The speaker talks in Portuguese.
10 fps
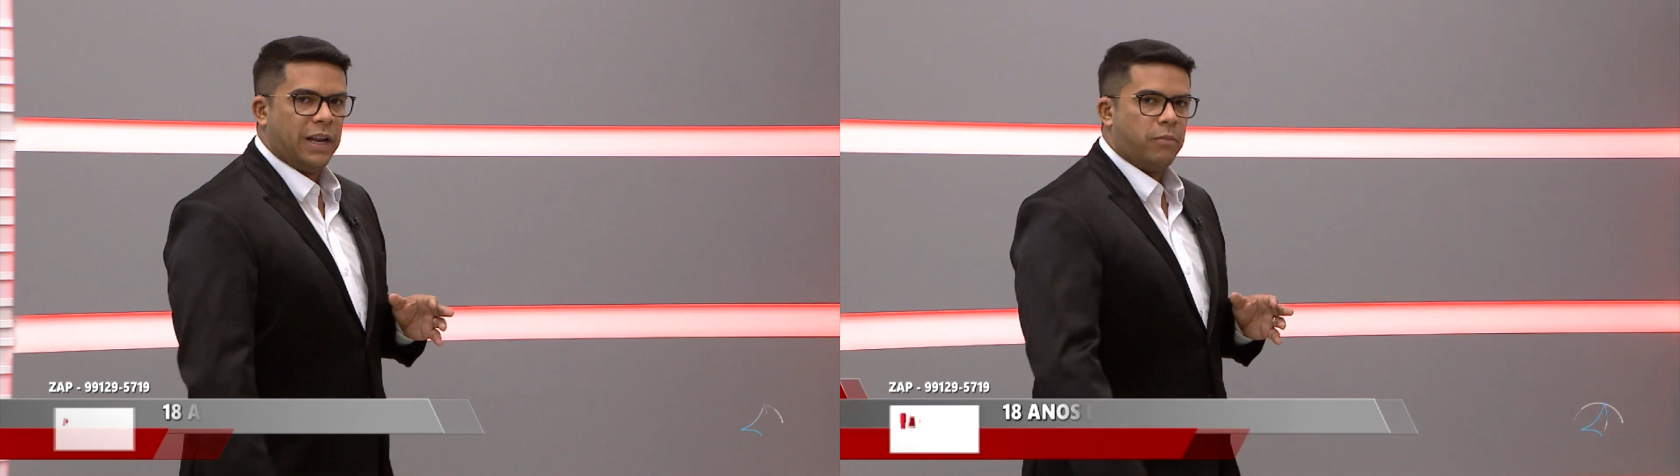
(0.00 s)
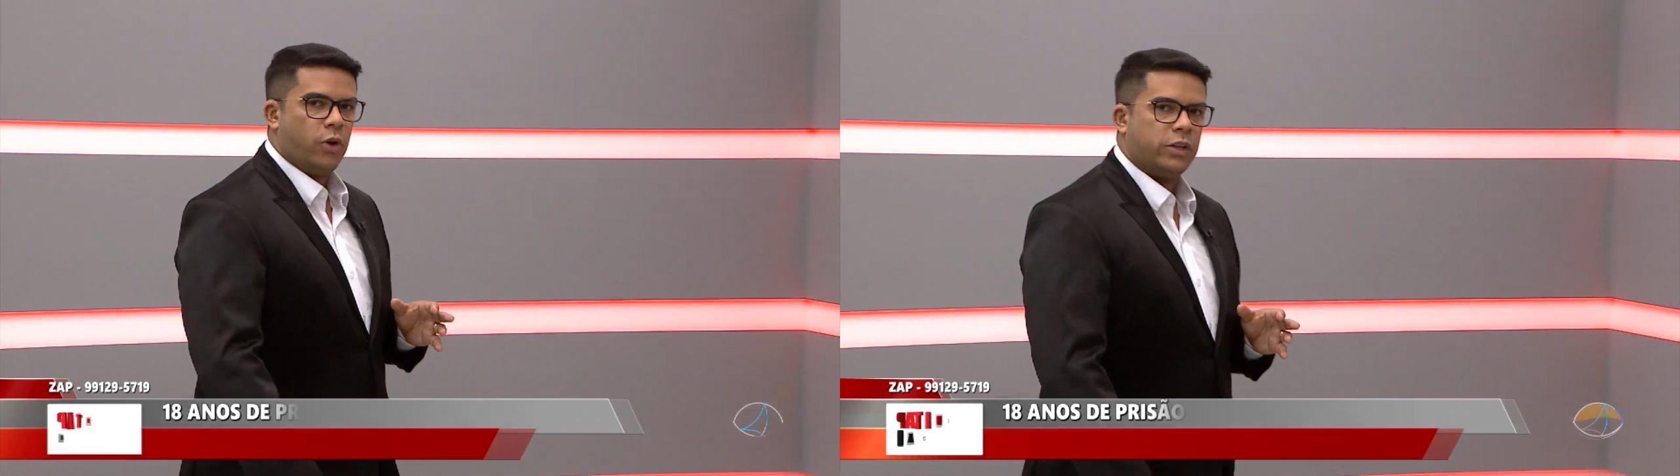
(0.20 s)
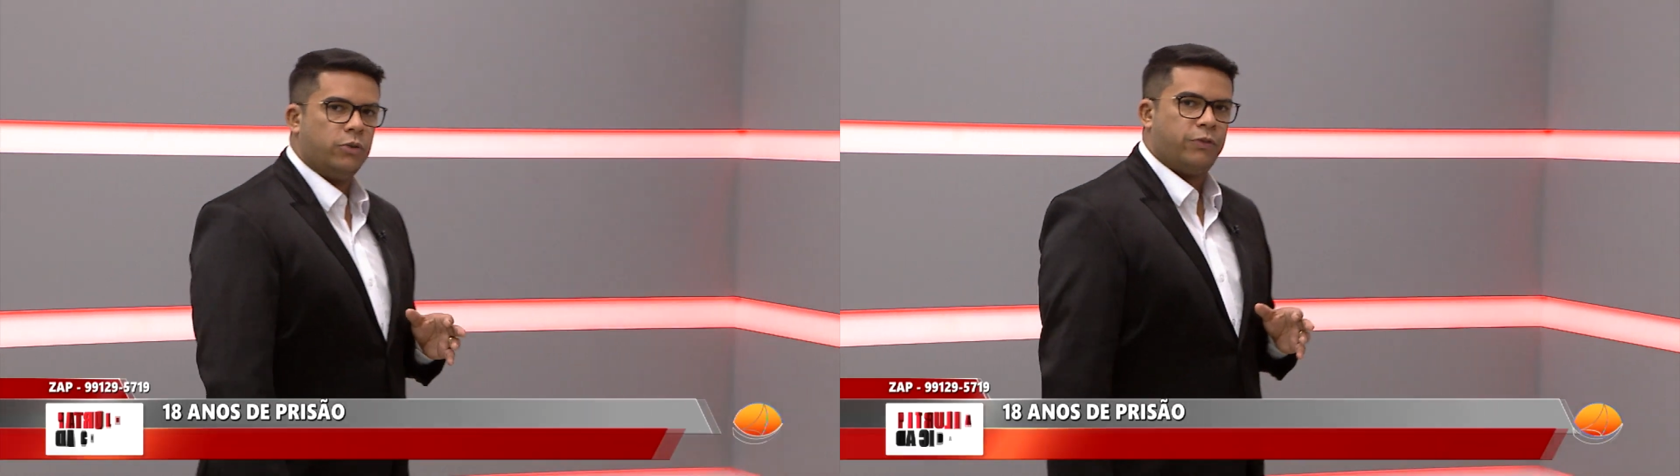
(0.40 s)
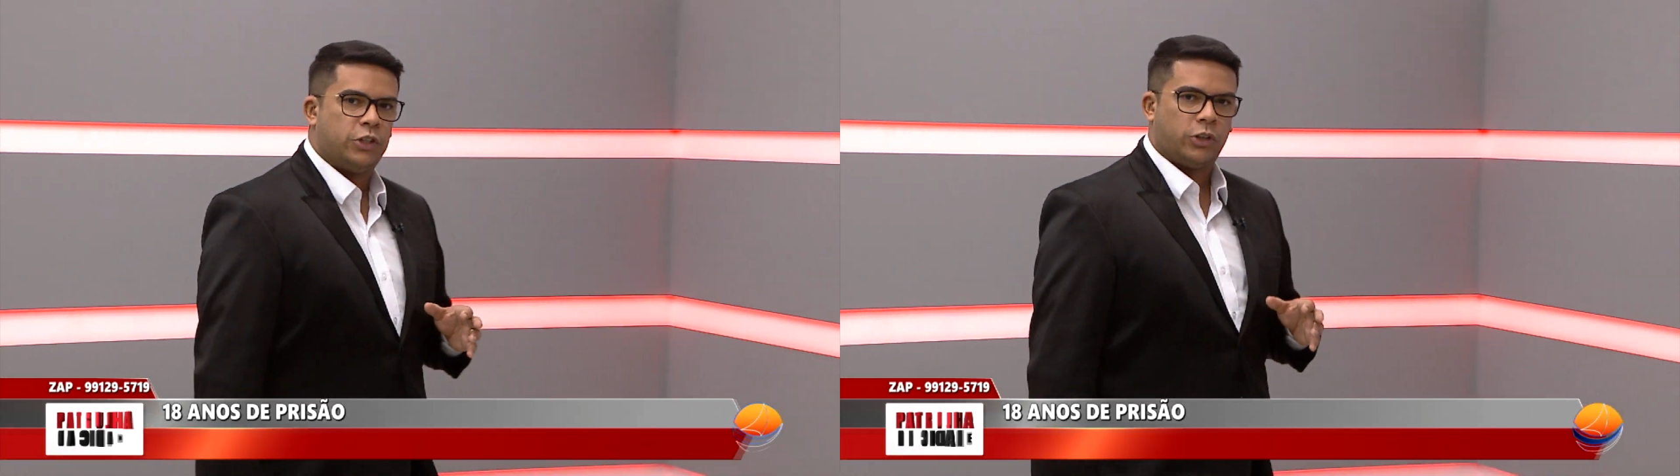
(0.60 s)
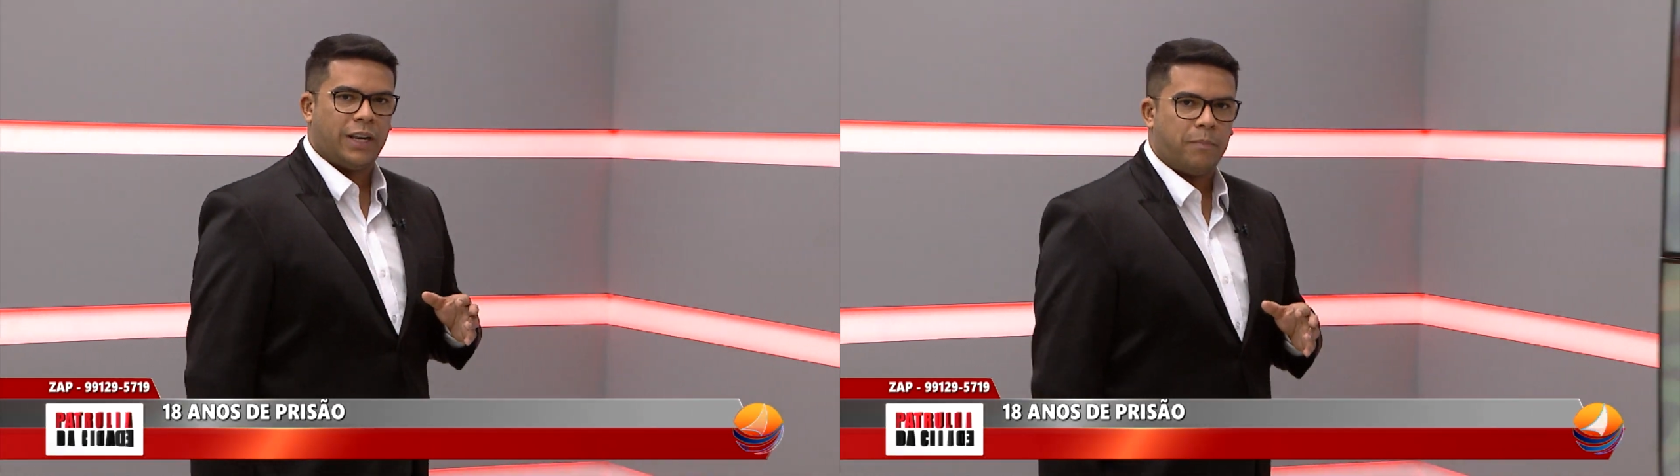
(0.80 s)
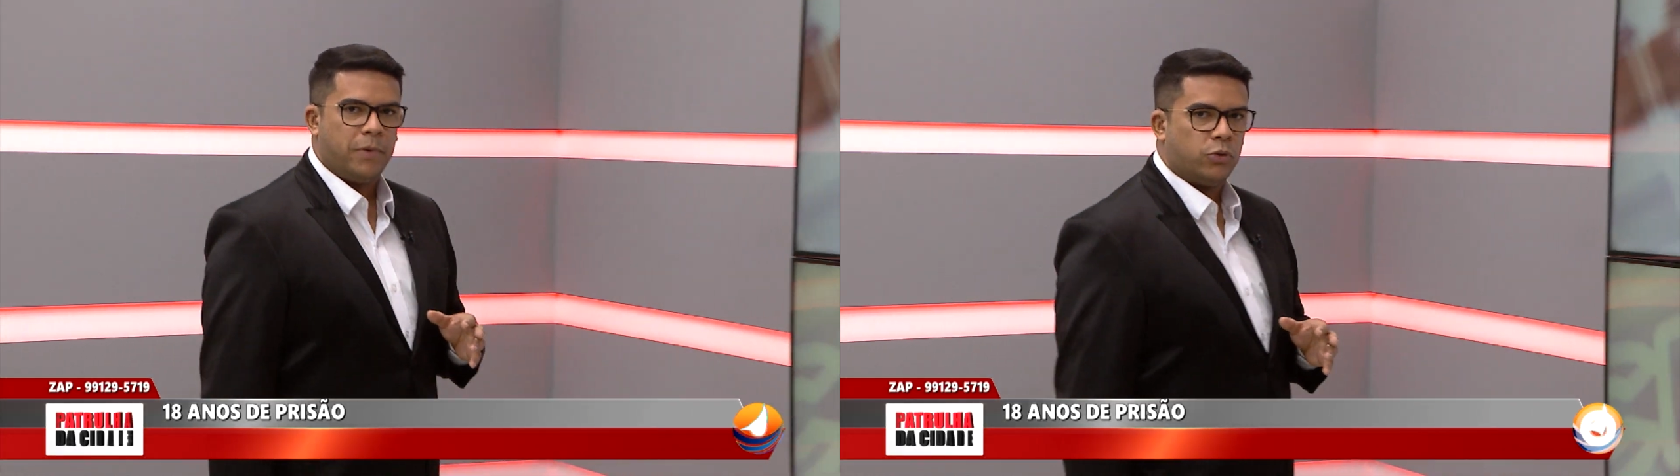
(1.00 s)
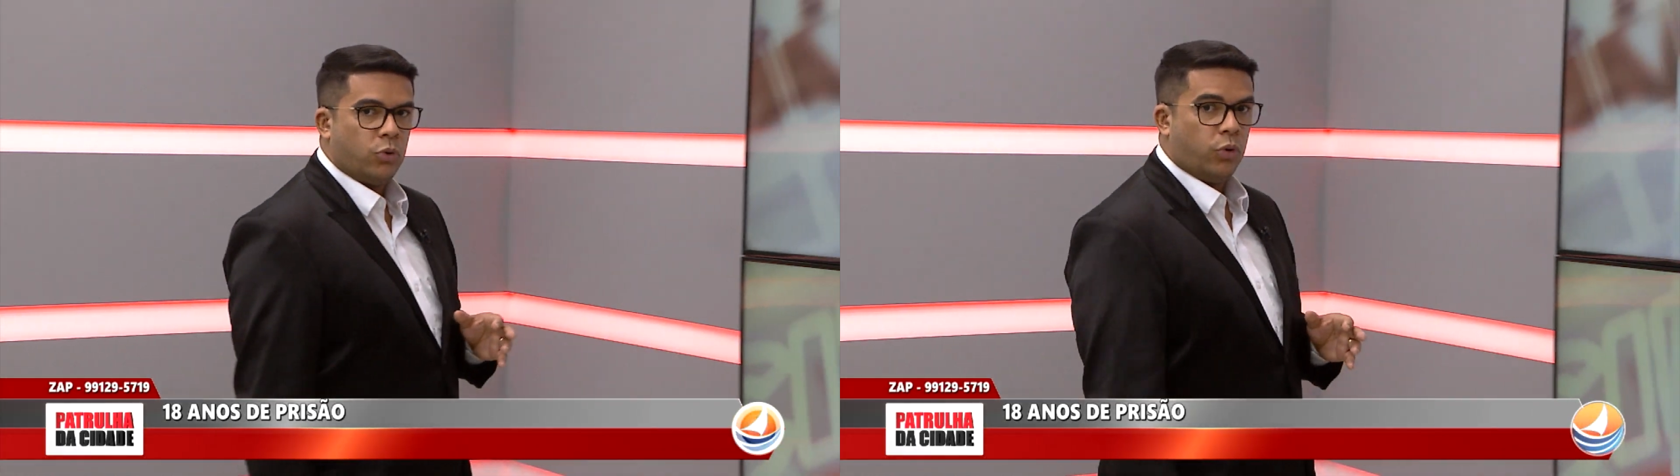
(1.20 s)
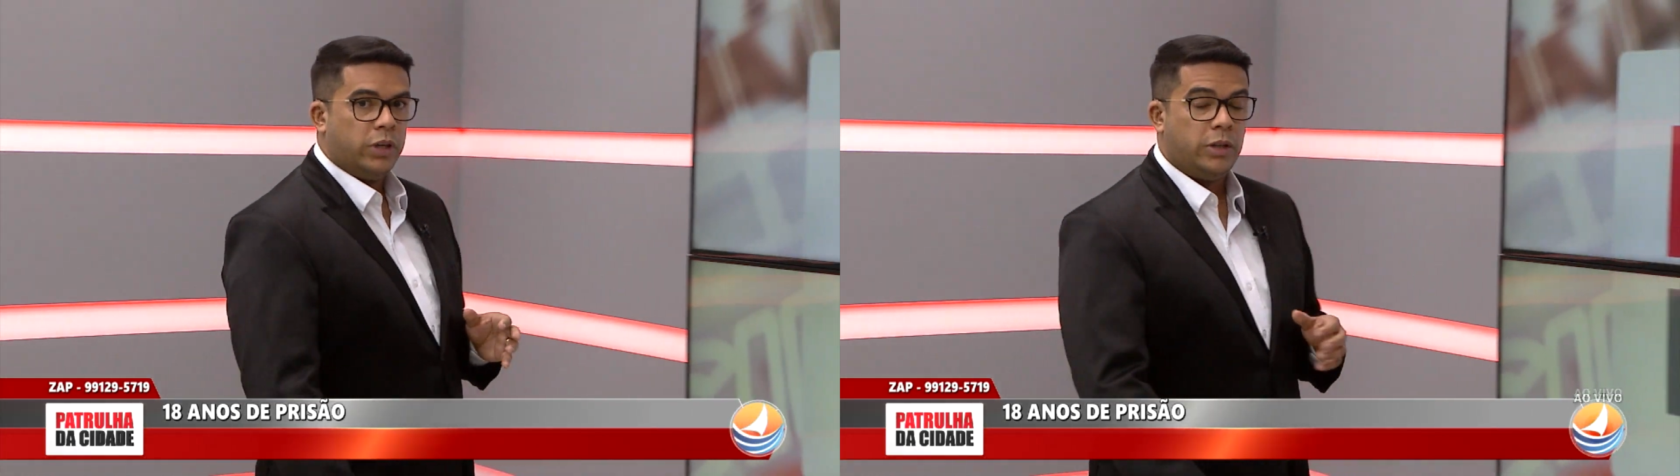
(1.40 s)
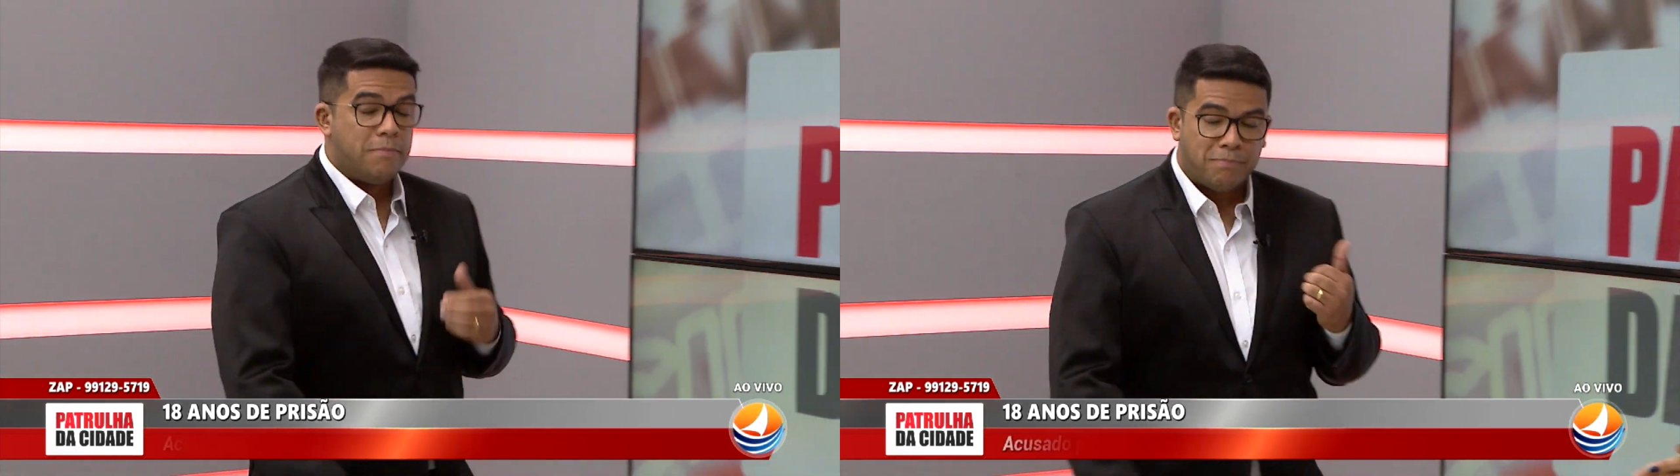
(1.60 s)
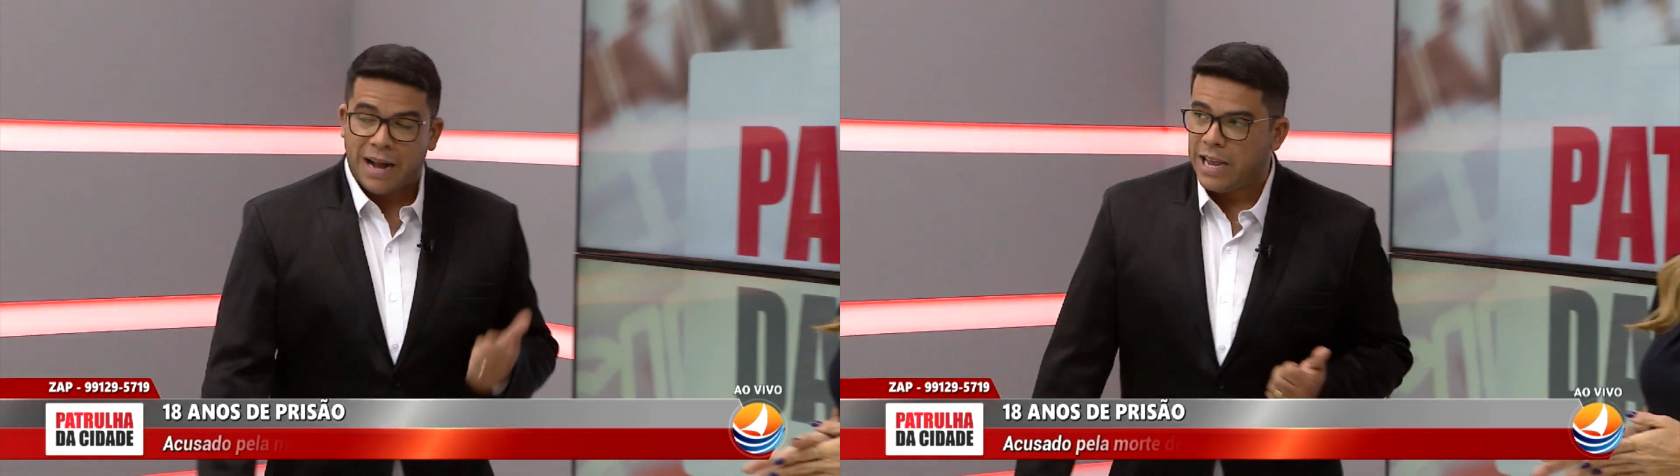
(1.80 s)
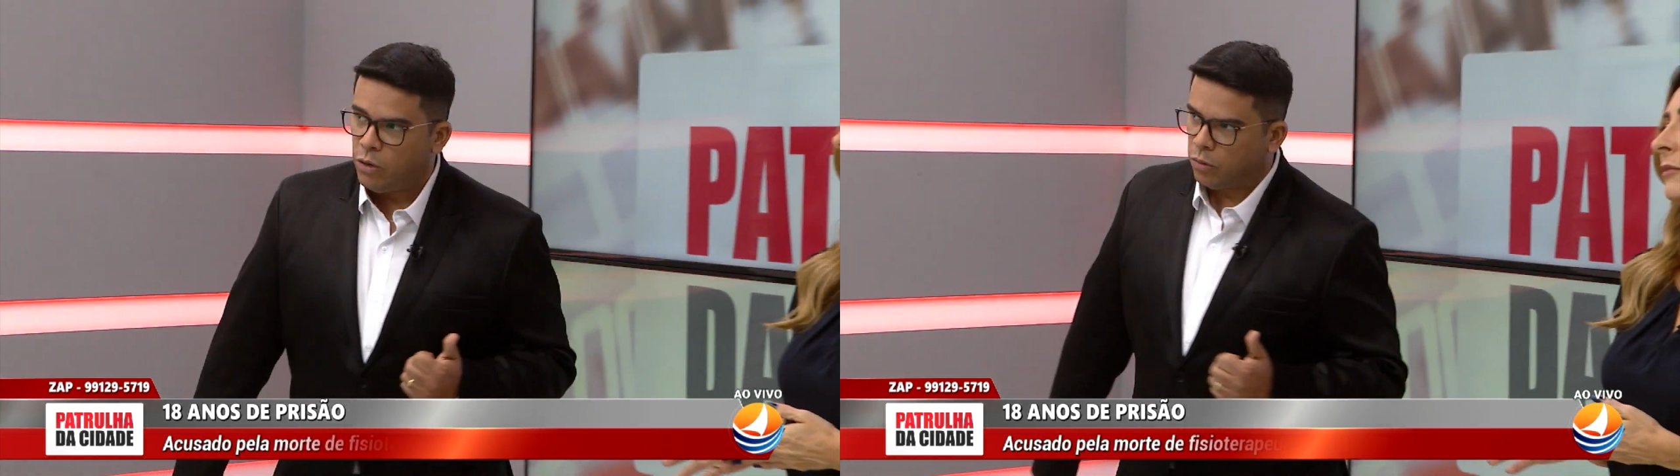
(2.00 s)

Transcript: morte do fisioterapeuta ocorrido em maio